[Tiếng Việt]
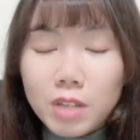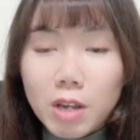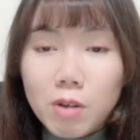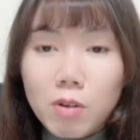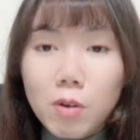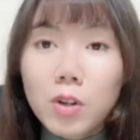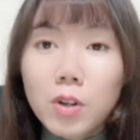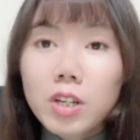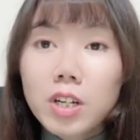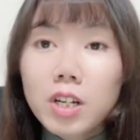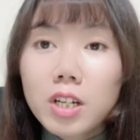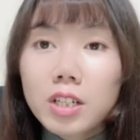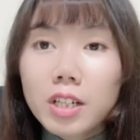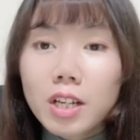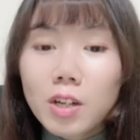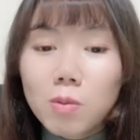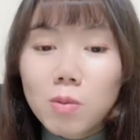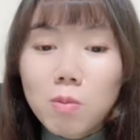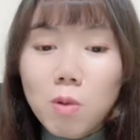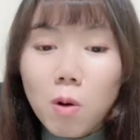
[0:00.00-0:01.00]
theo dõi kênh
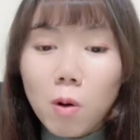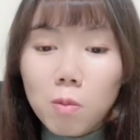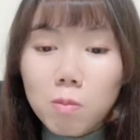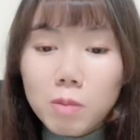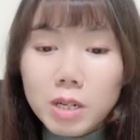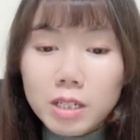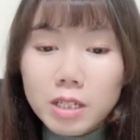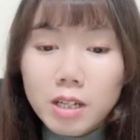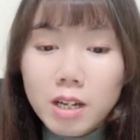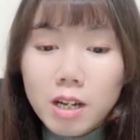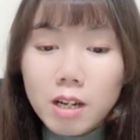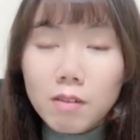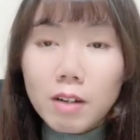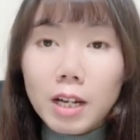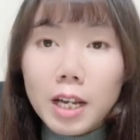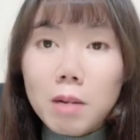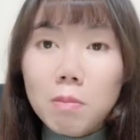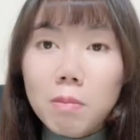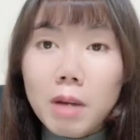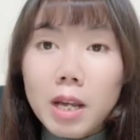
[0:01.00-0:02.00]
để ủng hộ mình
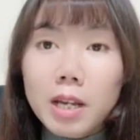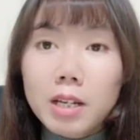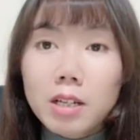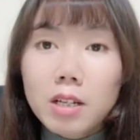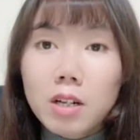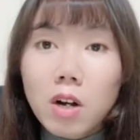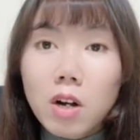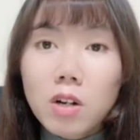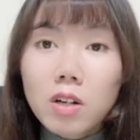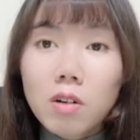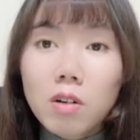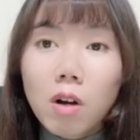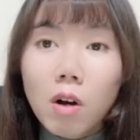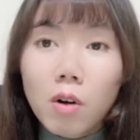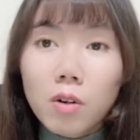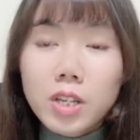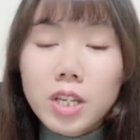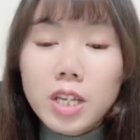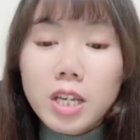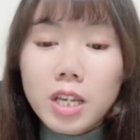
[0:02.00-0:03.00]
và các bạn có câu
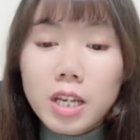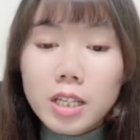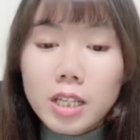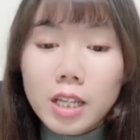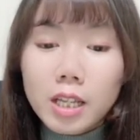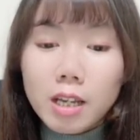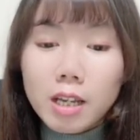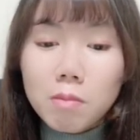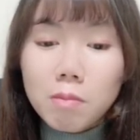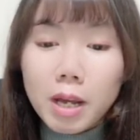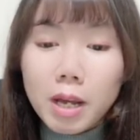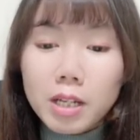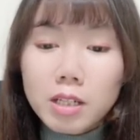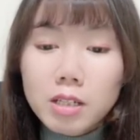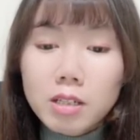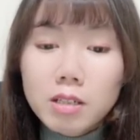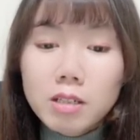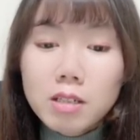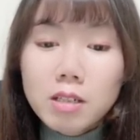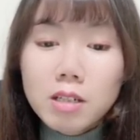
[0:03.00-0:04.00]
hỏi gì thì các
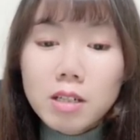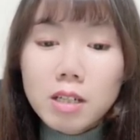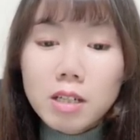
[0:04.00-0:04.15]
bạn cứ